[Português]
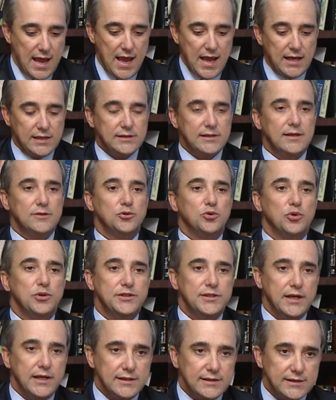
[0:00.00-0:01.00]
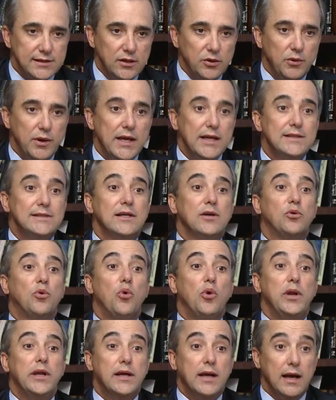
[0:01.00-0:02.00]
Essa associação, essa
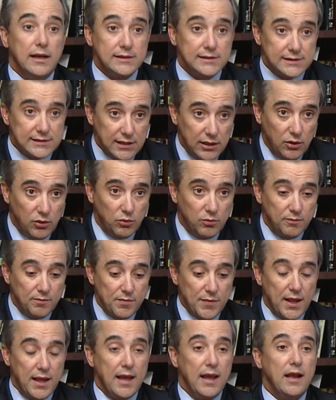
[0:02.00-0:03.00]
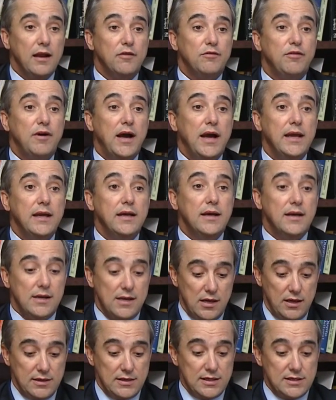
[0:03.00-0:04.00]
coligação, ela vai
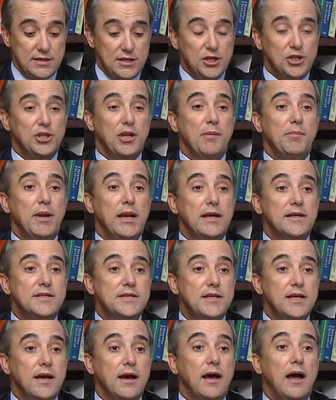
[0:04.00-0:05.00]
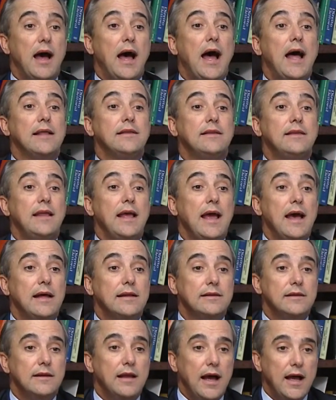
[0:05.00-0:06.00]
se estabelecer até
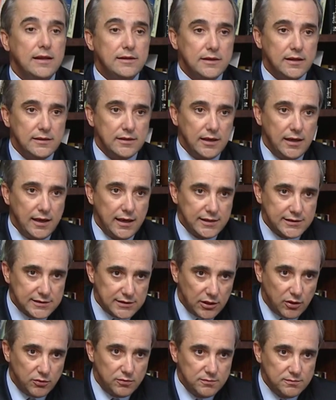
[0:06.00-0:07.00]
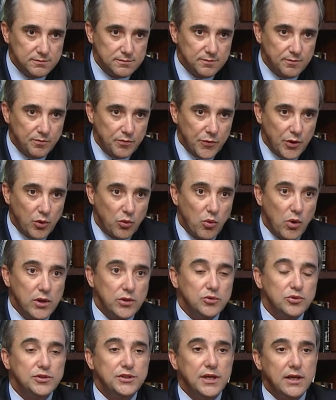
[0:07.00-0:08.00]
a data da eleição,
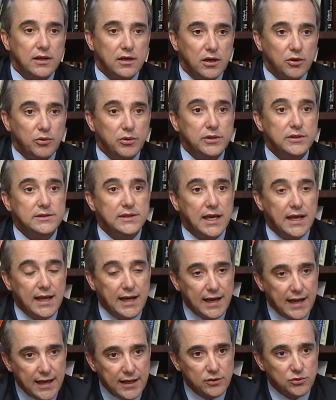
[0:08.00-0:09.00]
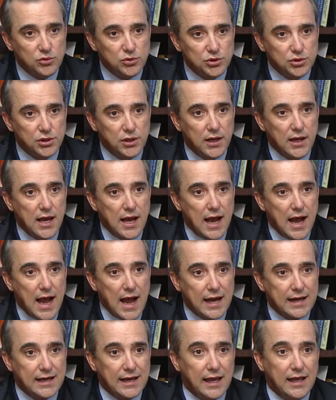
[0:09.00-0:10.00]
quando serão eleitos
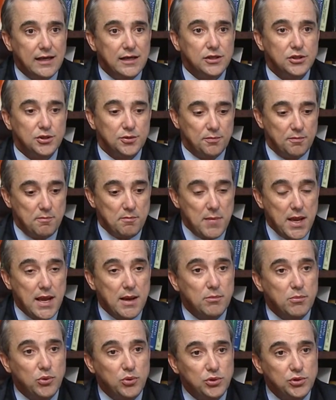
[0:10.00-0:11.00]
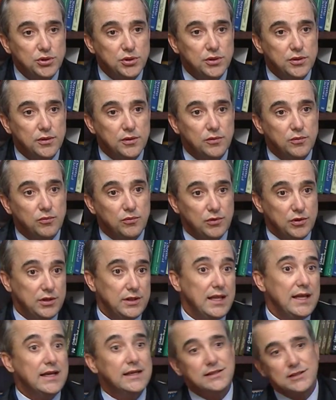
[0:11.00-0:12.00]
aqueles membros
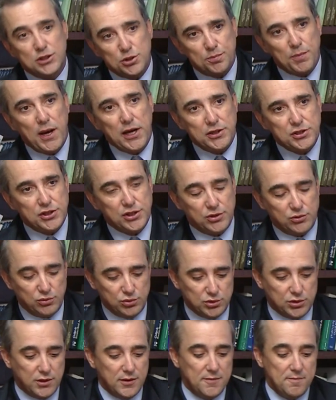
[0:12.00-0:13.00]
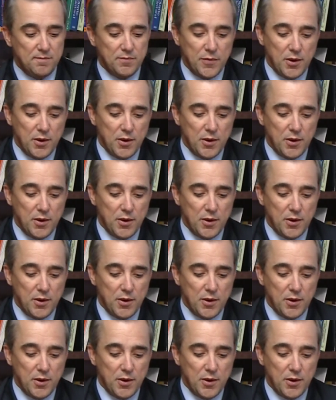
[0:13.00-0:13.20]
desses partidos.